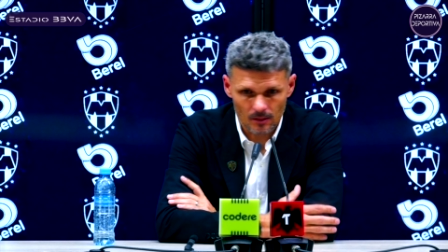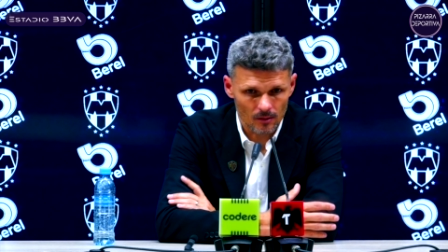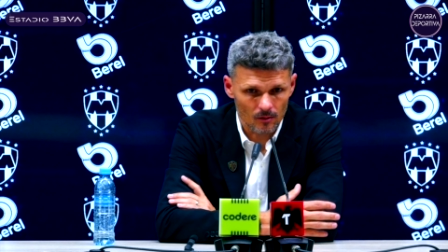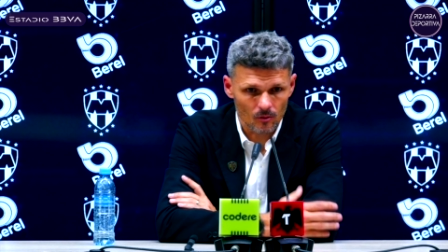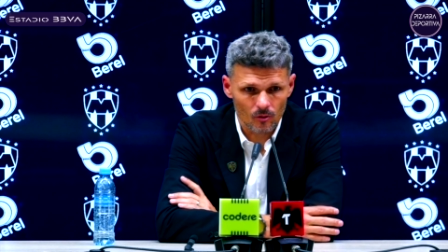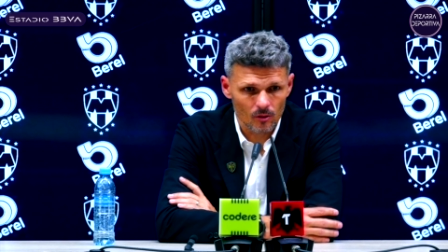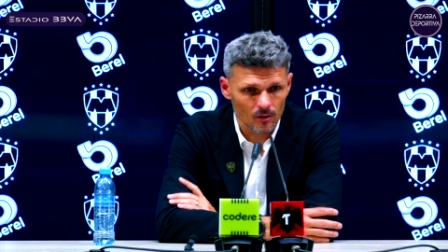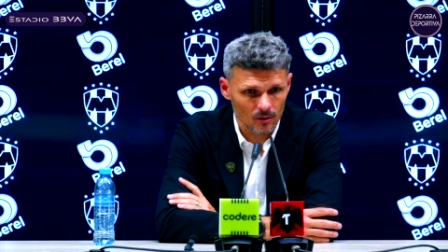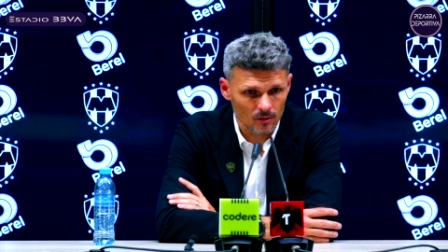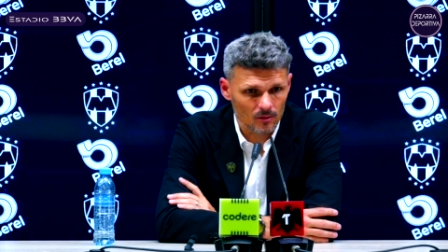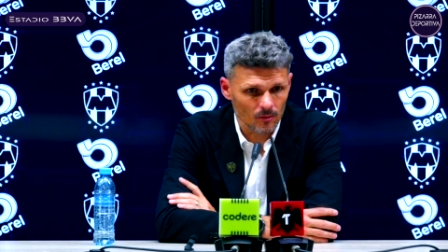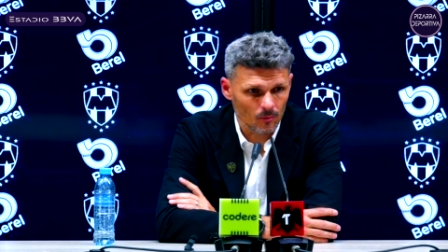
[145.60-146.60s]
Eh,
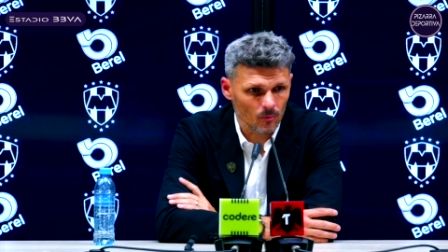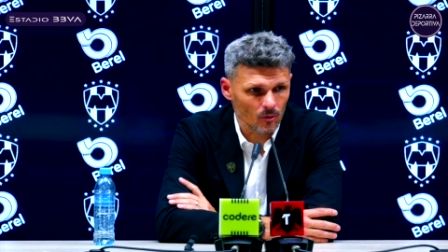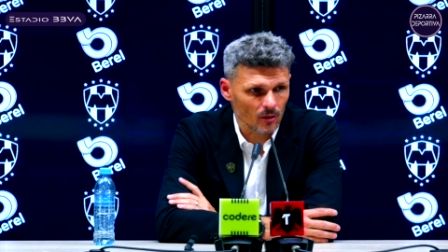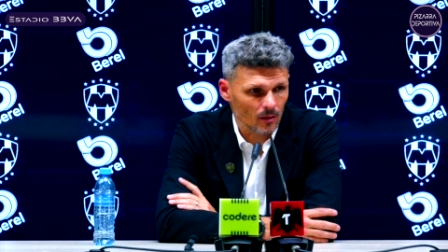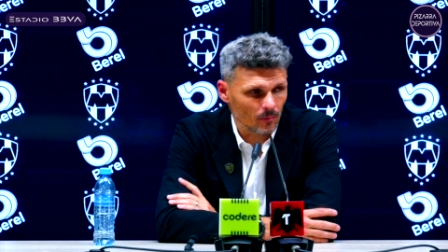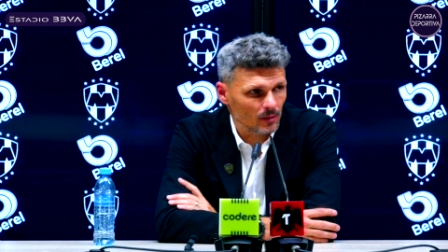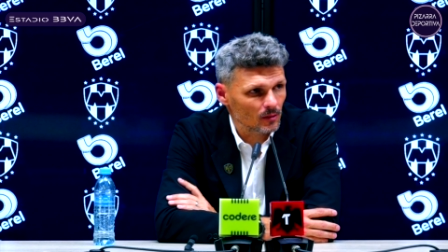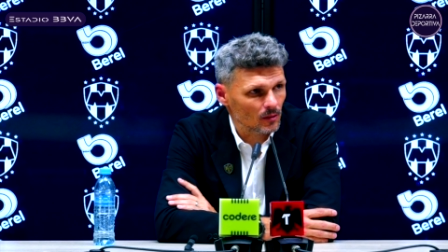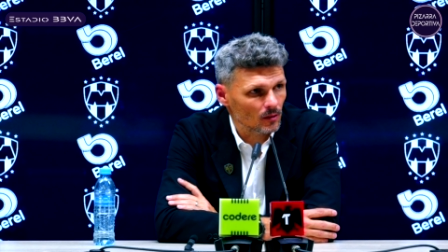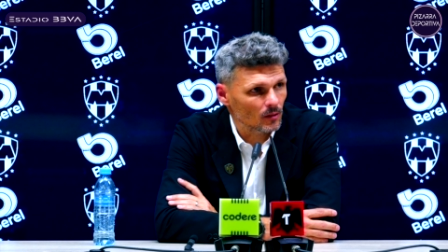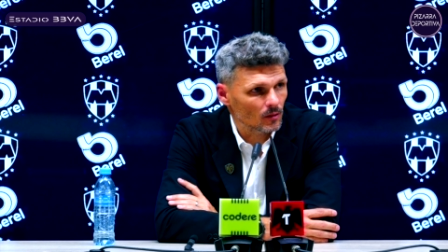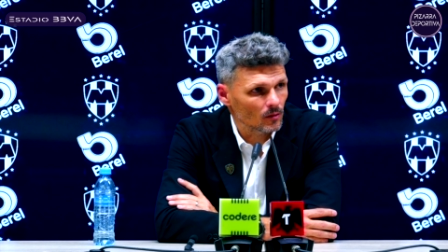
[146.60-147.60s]
hoy se vivió
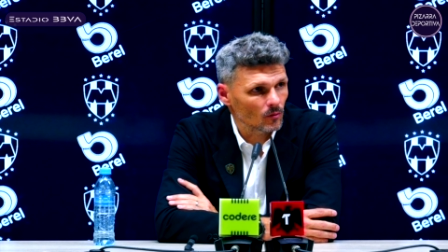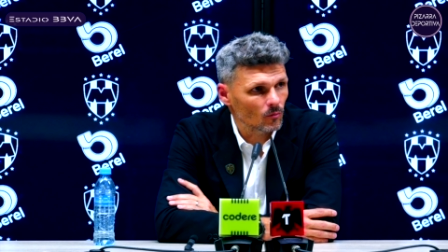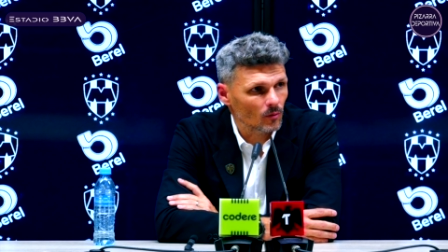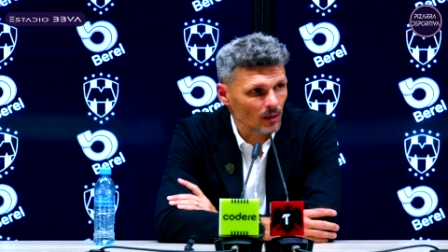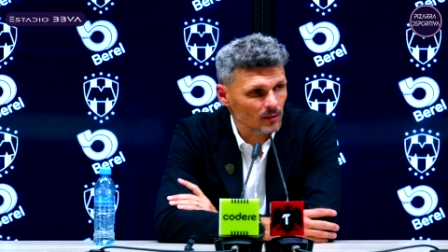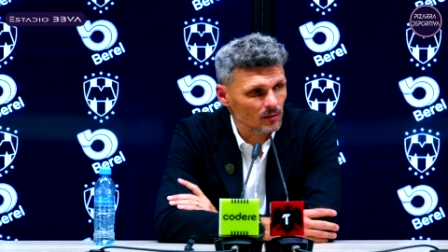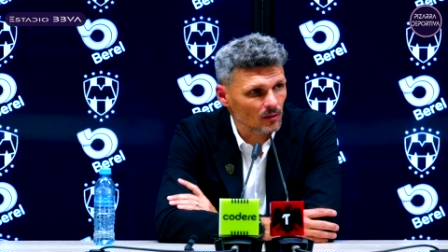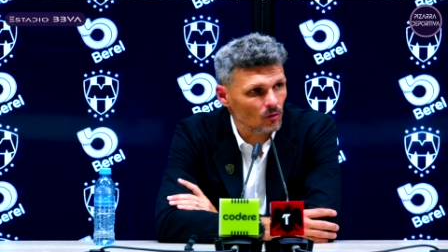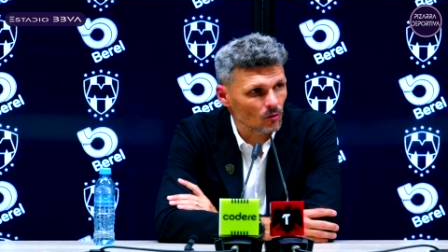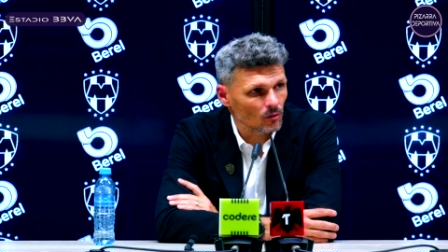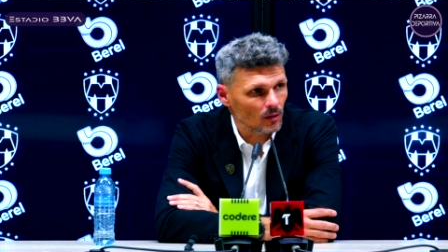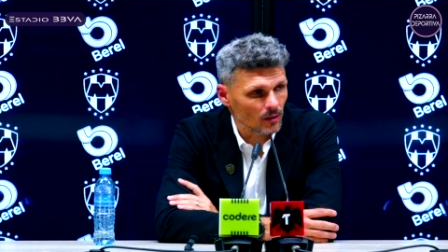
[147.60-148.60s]
realmente un
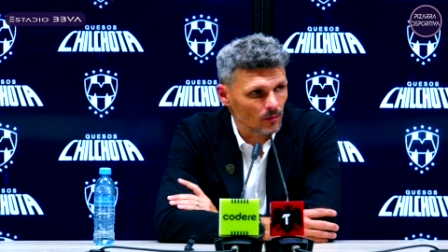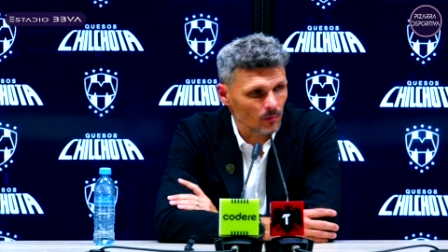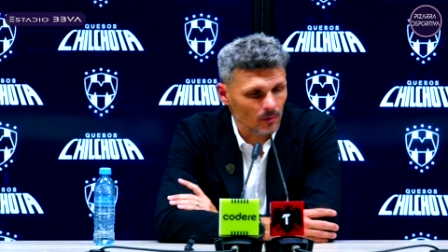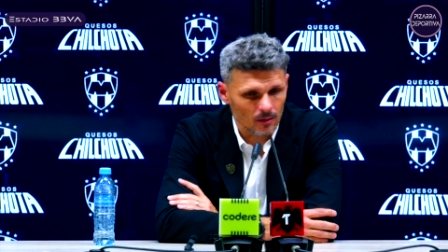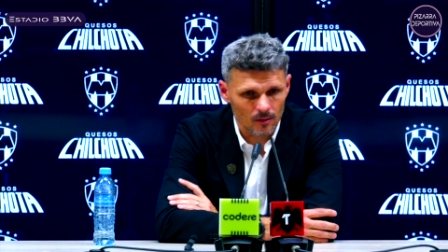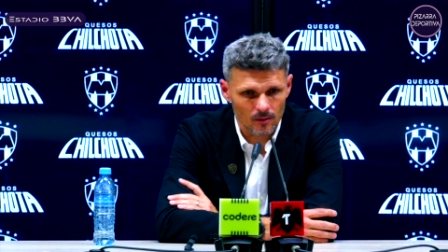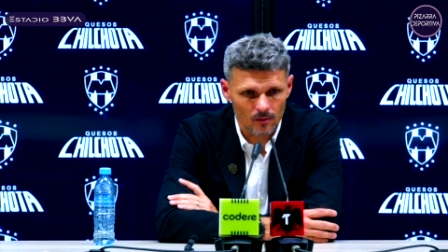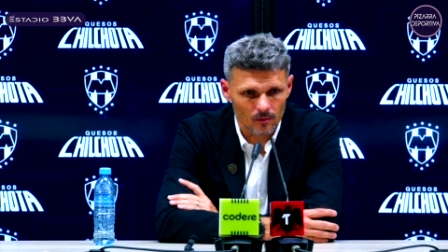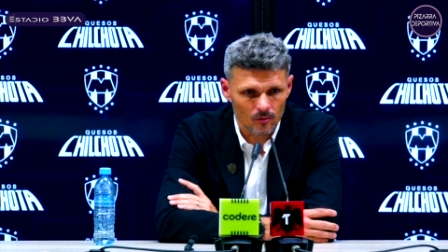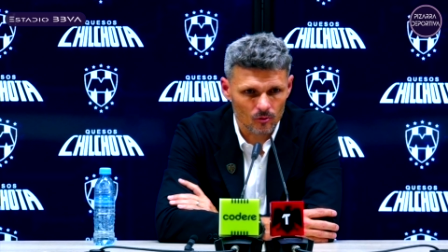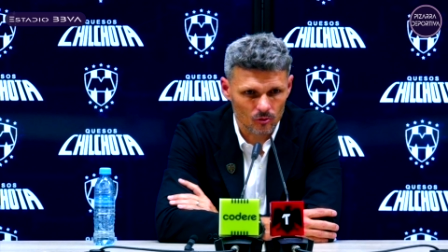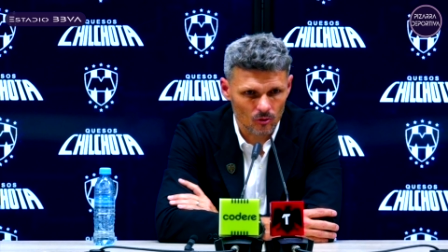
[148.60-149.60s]
clásico a
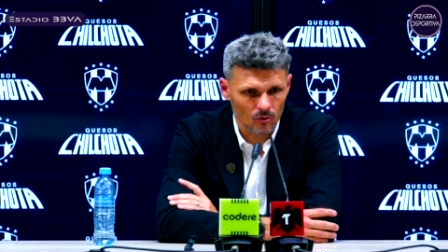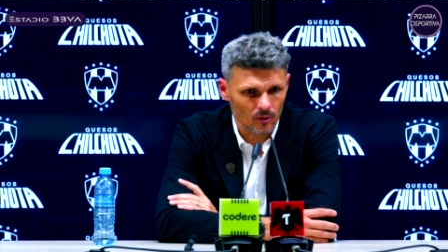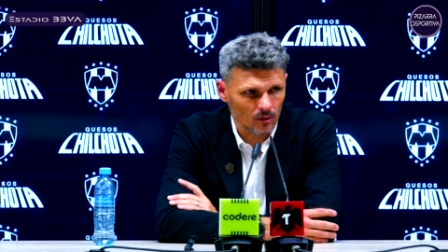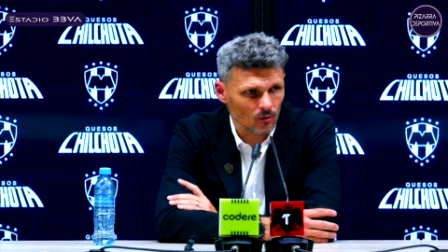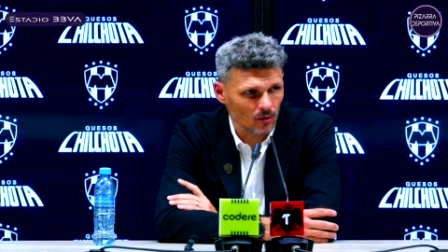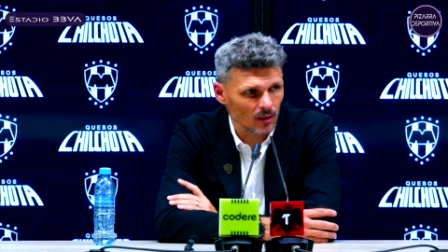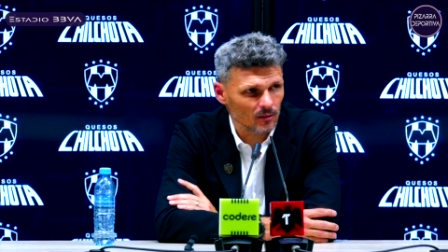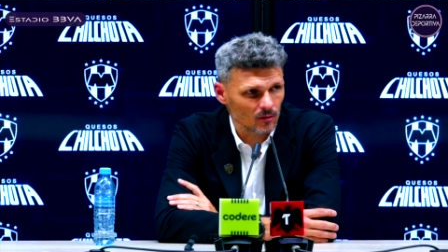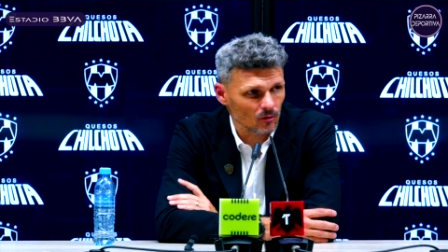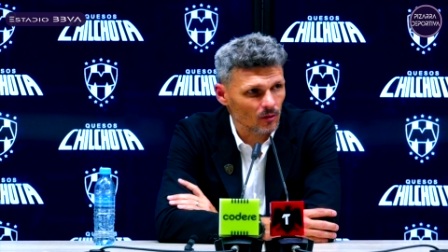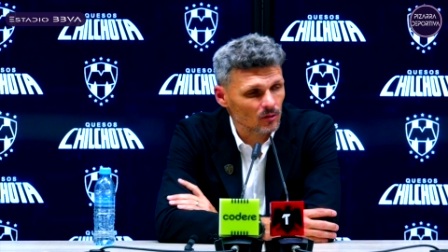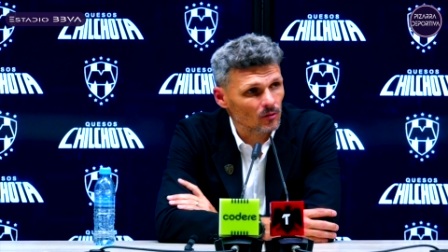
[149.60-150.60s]
nivel no solo regional,
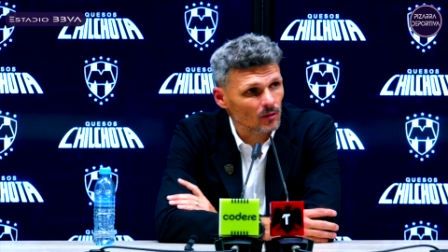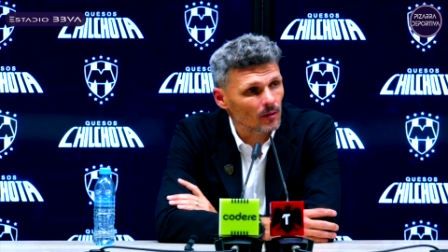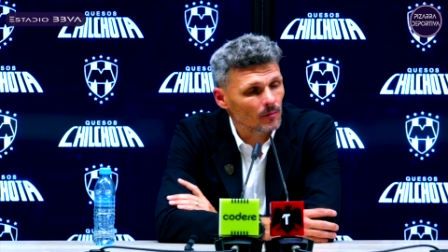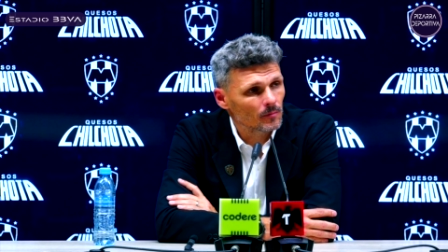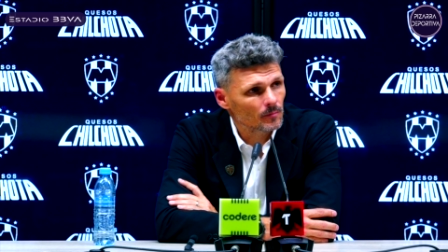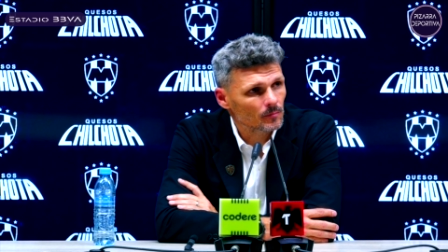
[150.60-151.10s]
sino nacional